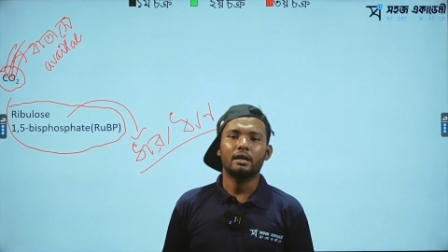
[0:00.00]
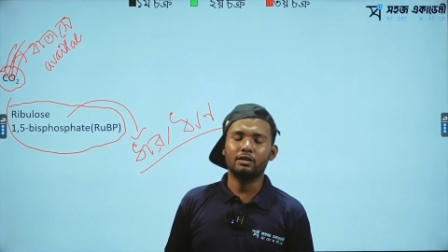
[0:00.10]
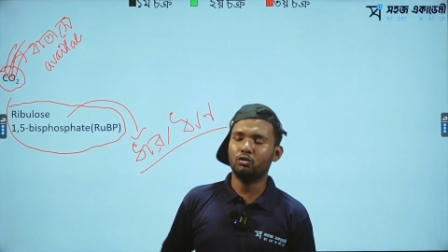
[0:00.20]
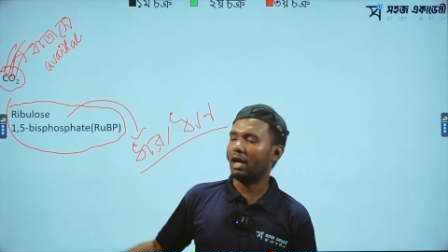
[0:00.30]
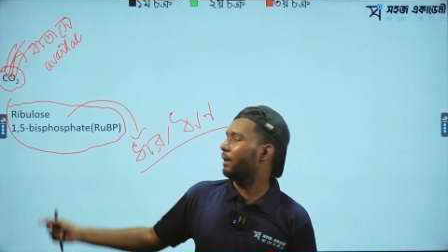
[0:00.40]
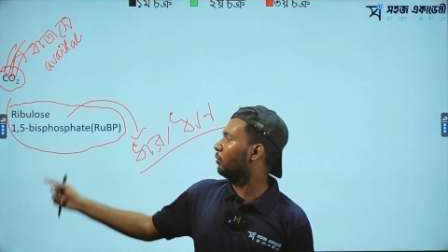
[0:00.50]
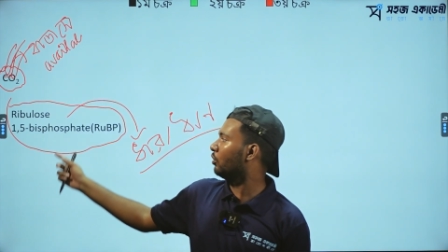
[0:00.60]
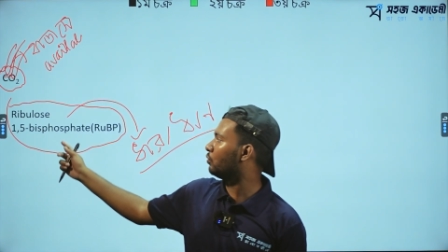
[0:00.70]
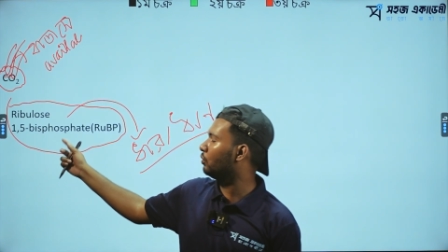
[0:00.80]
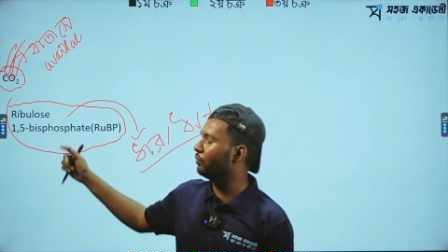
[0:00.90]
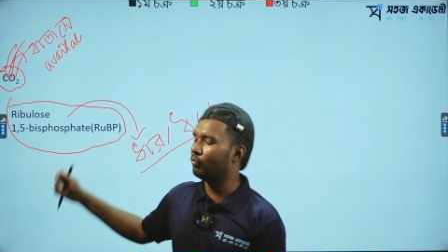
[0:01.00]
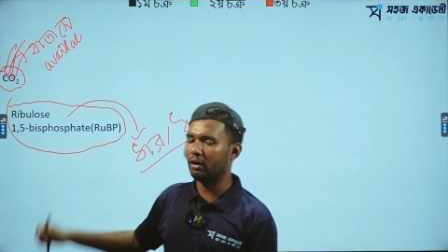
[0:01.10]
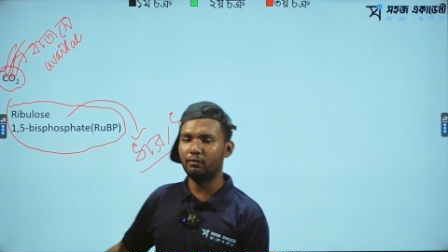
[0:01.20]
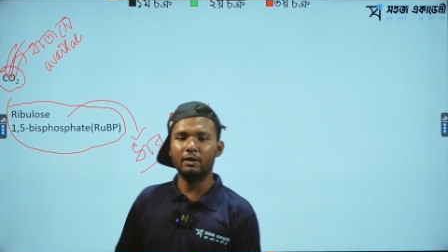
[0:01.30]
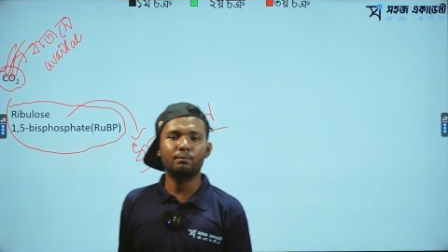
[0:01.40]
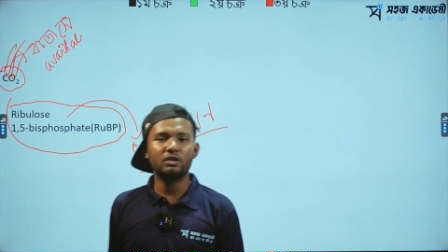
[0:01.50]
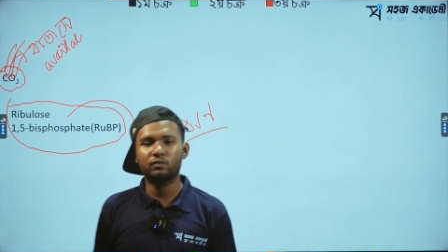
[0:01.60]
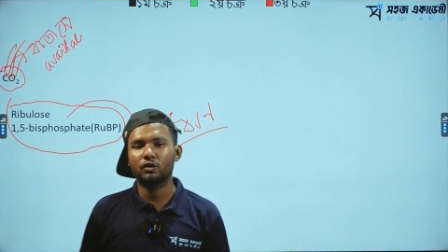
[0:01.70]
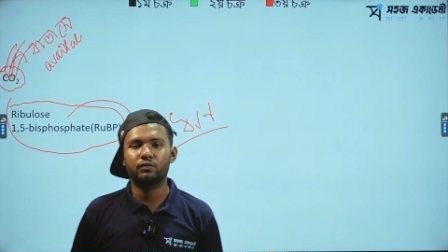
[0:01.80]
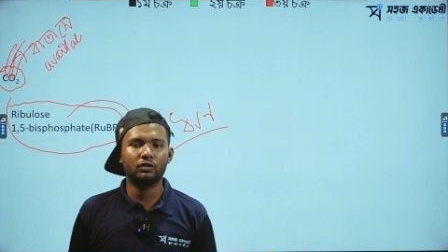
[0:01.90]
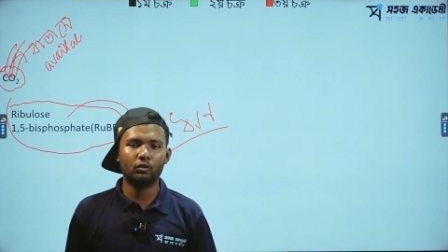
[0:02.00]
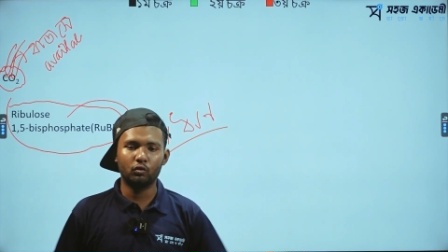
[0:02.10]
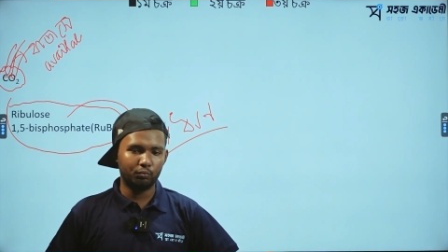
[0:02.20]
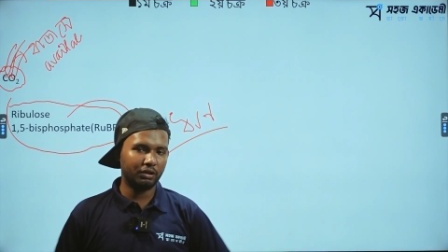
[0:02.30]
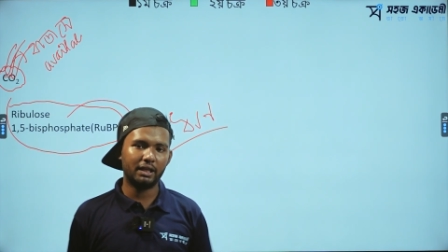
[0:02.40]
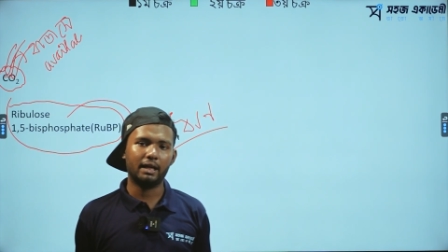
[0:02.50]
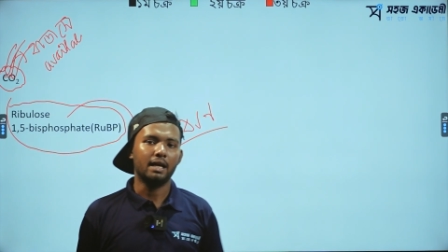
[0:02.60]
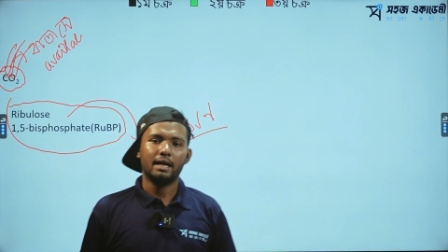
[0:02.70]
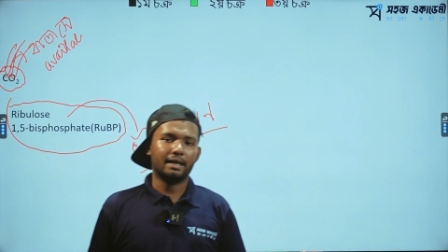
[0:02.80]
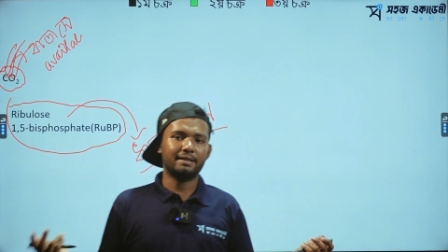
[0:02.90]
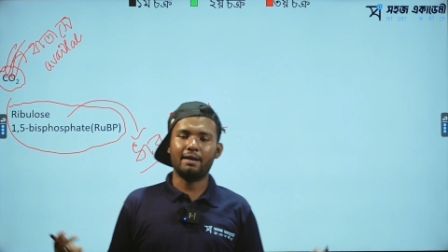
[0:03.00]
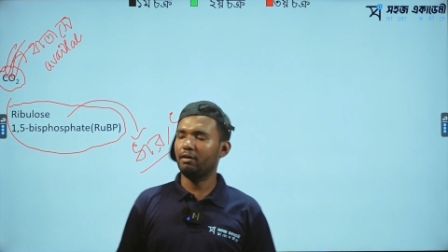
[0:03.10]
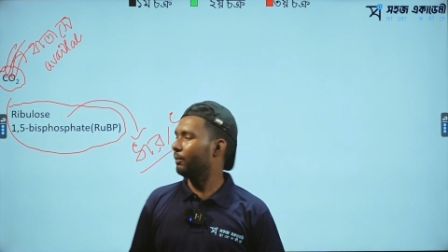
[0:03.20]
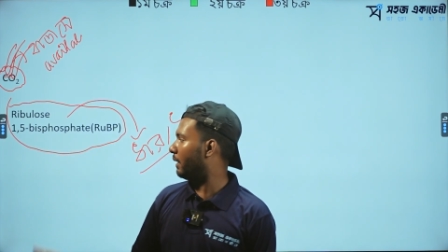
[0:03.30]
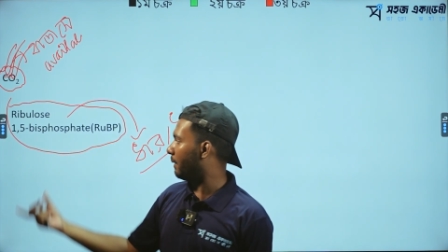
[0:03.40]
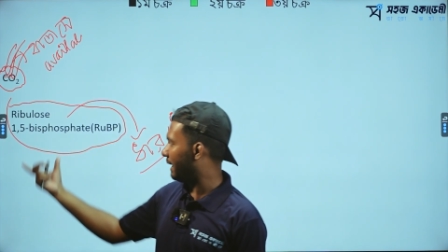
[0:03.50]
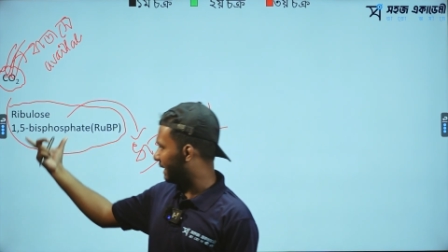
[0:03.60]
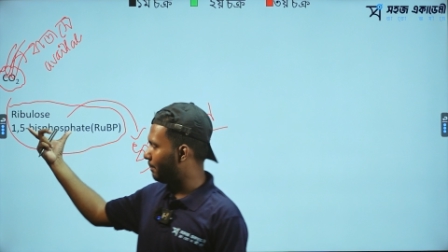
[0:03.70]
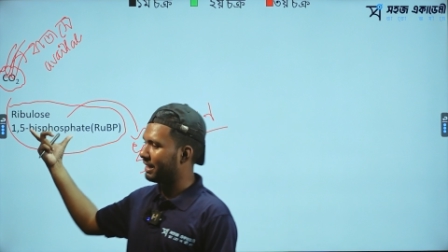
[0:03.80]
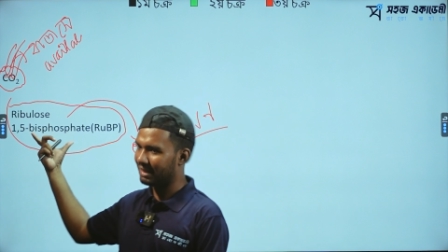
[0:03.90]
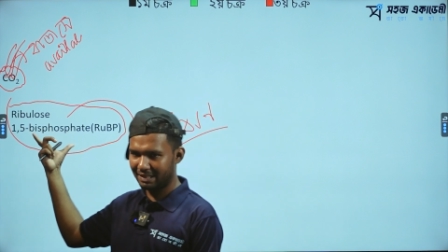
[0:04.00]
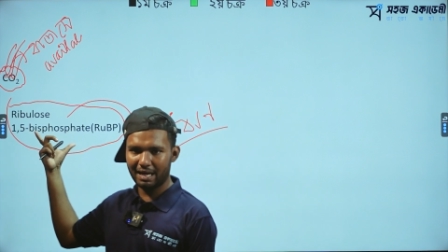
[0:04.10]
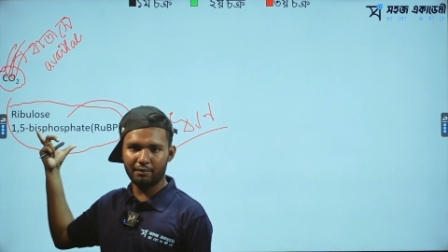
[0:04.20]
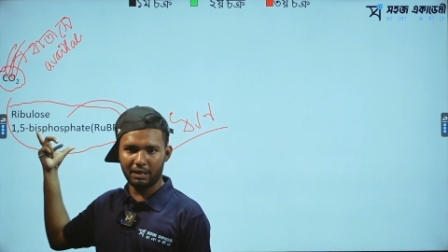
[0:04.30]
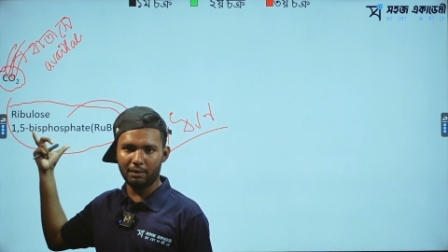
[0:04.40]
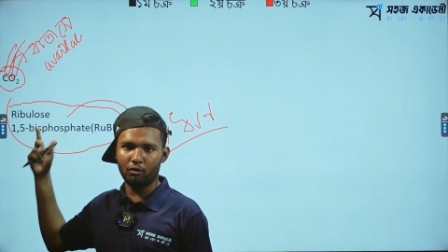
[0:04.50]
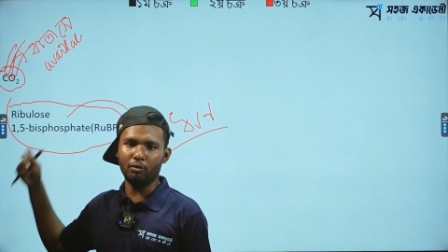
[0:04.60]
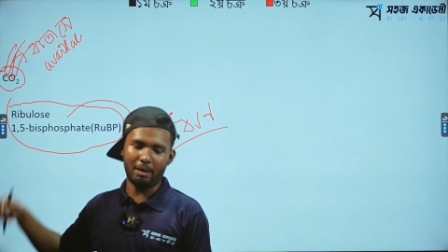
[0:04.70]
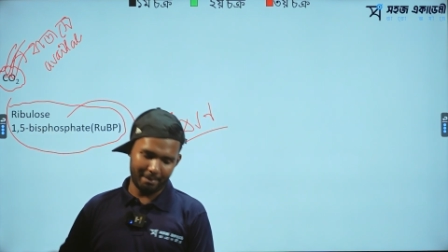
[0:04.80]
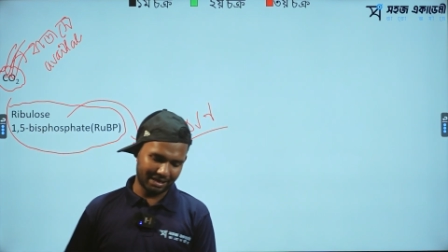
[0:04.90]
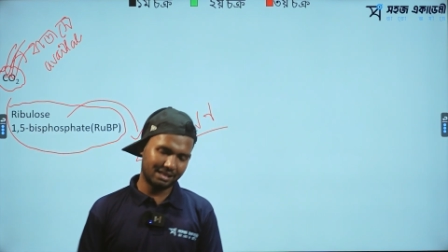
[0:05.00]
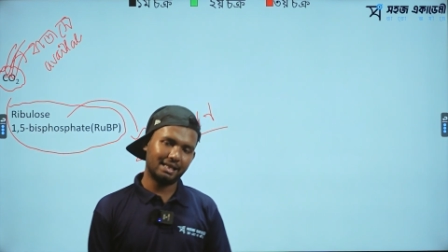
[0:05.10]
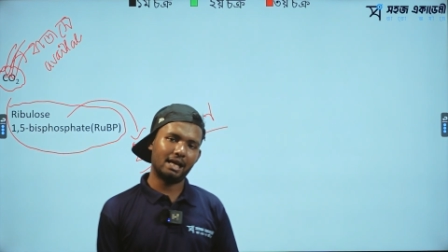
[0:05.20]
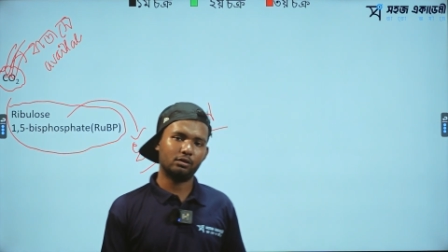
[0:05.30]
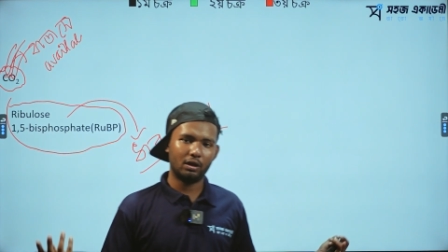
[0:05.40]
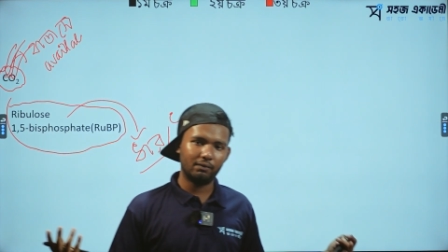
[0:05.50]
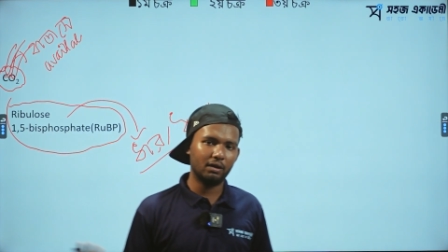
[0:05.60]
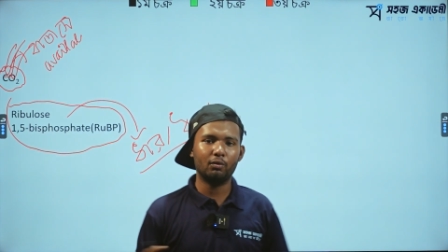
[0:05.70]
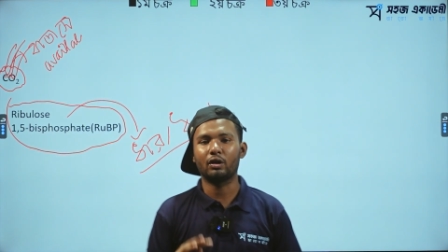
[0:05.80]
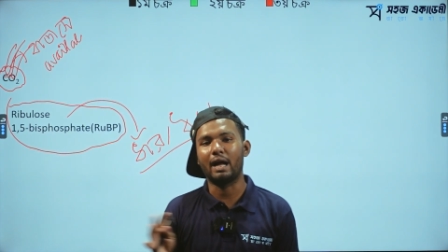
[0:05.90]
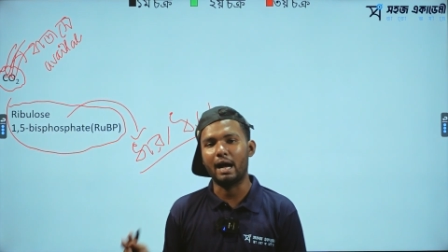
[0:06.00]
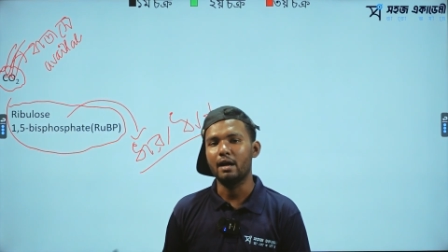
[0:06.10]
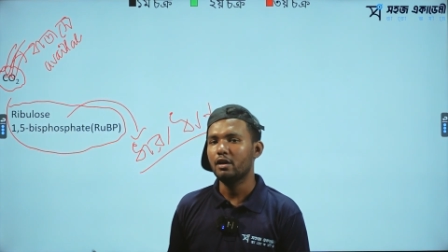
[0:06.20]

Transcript: কিন্তু রাইবোলোজ ওয়ান ফাইভ বিসফসফেট তো উদ্ভিদের কাছে অ্যাভেলেবল এটা কি বাতাসে অ্যাভেলেবল বা মাটিতে এত অ্যাভেলেবল না